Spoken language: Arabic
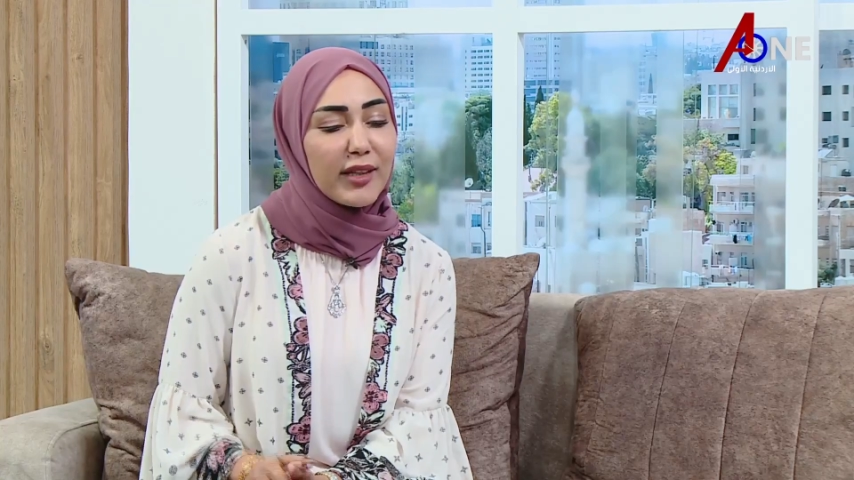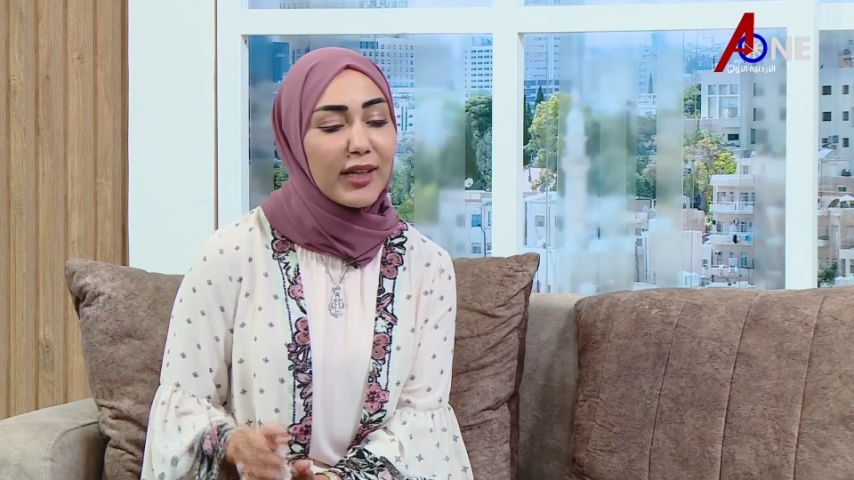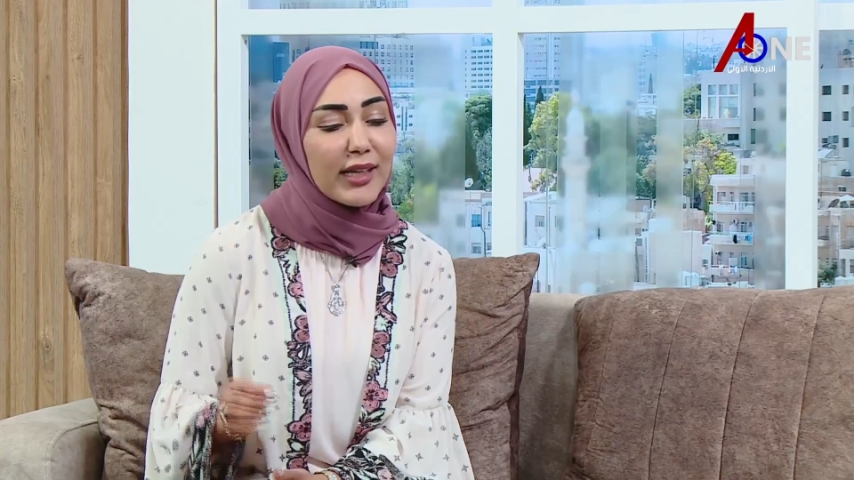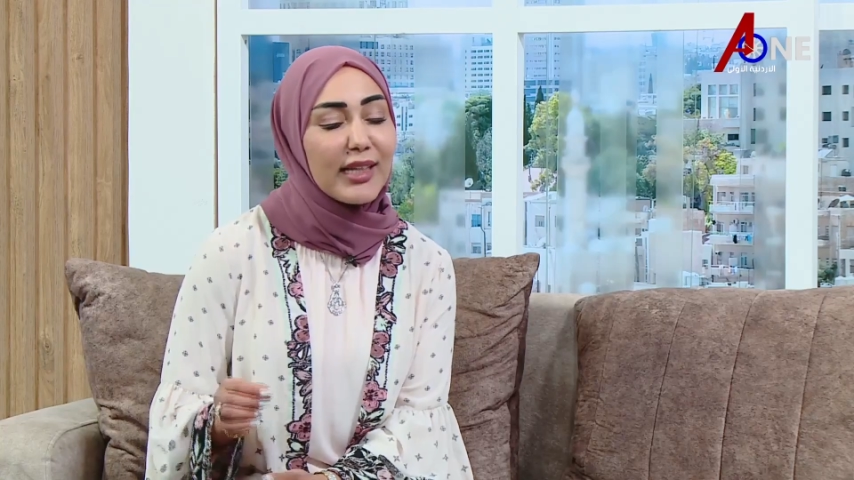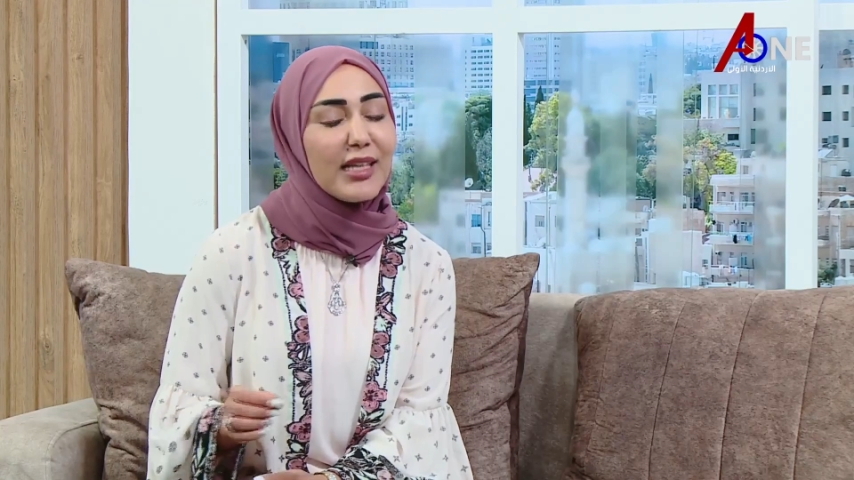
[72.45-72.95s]

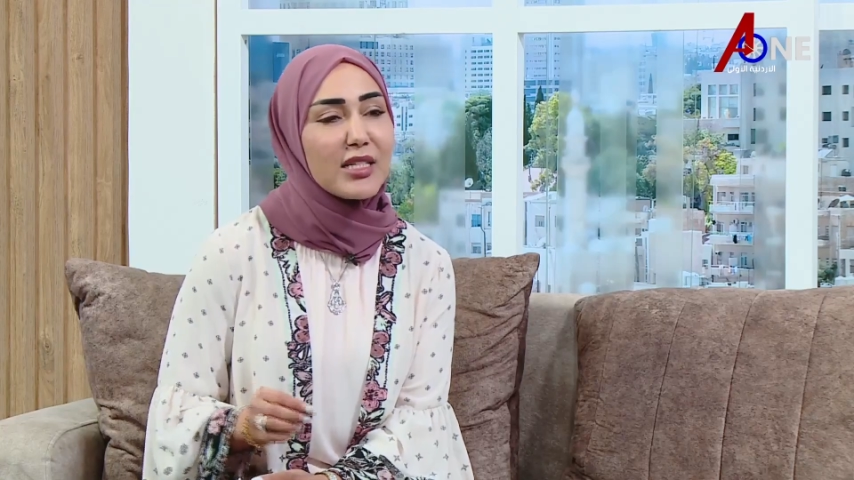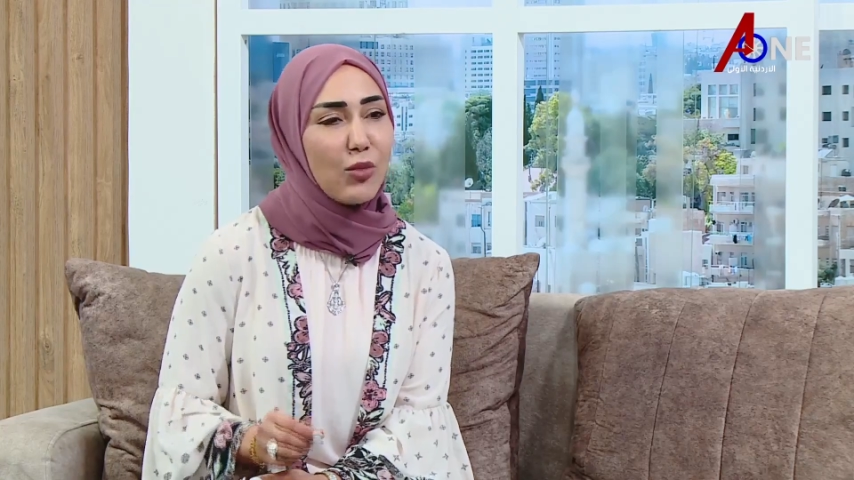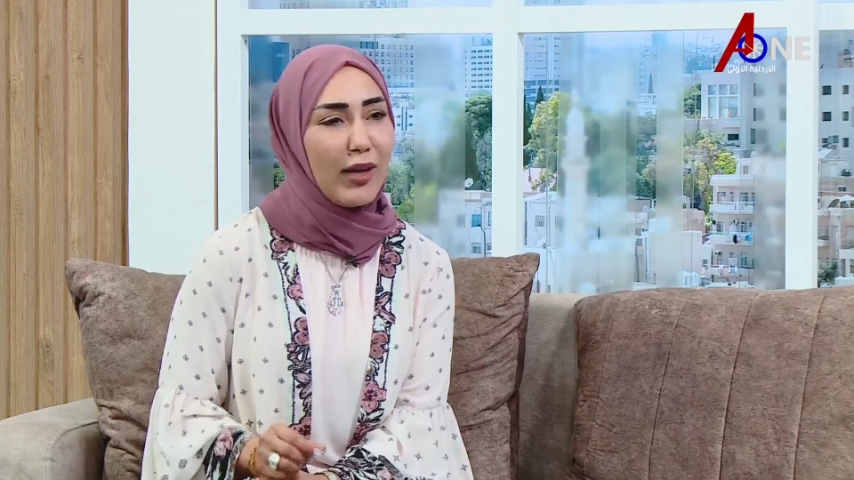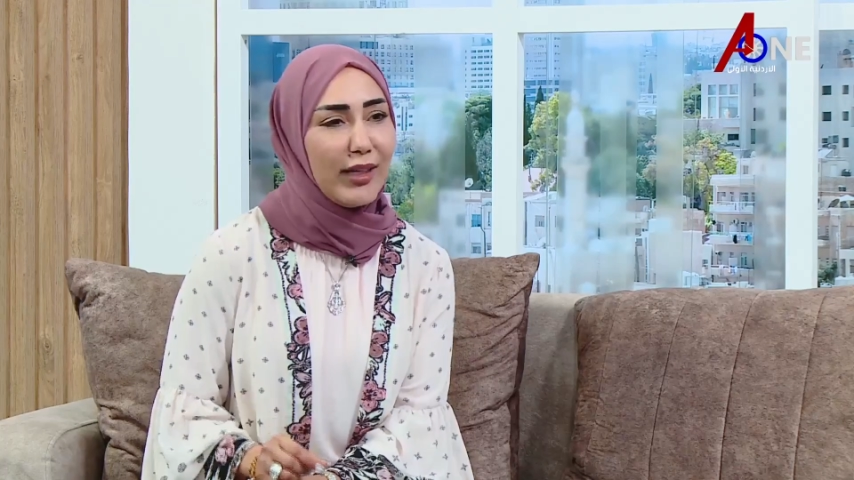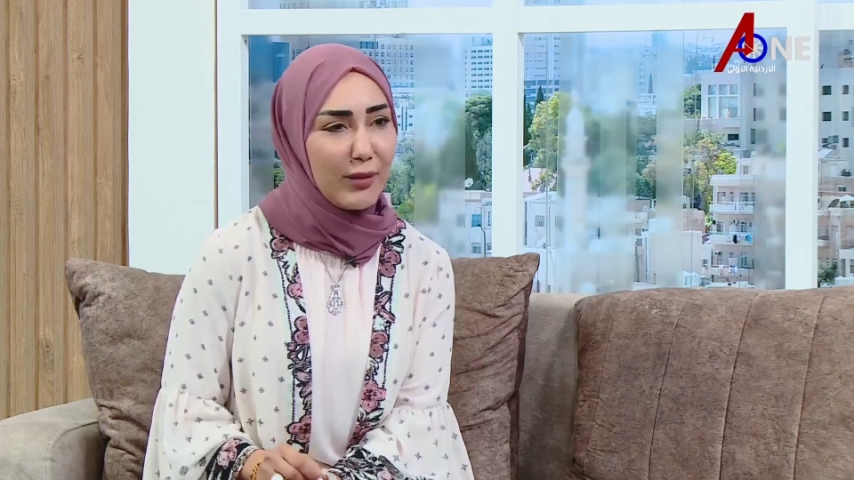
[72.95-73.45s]
تراكيز
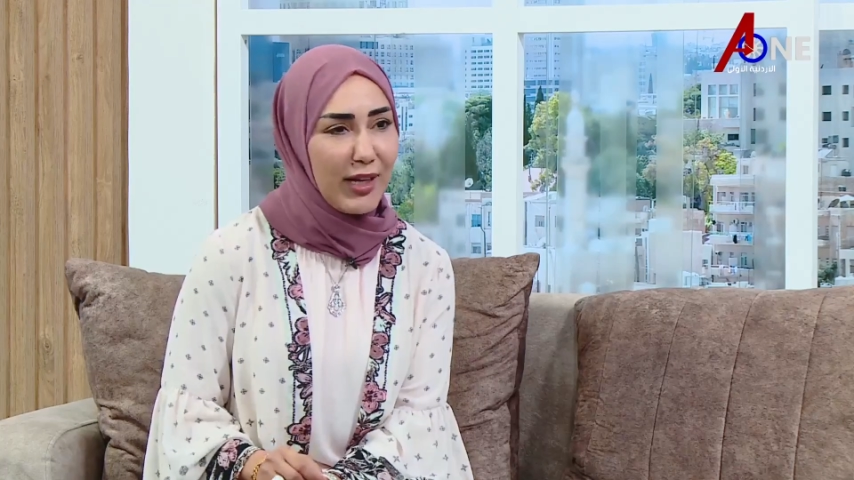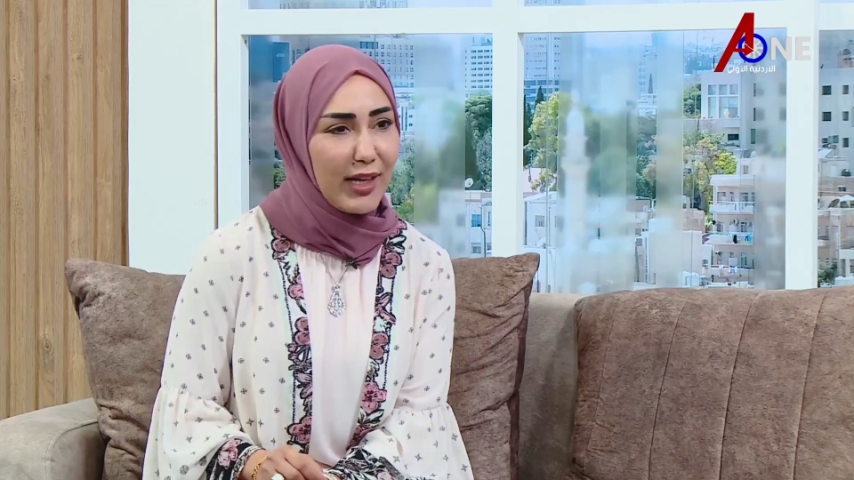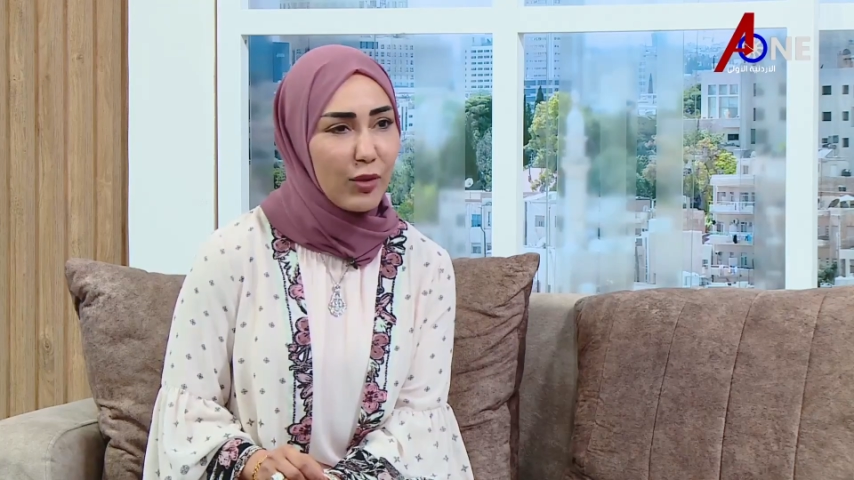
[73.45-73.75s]
معينه من هاي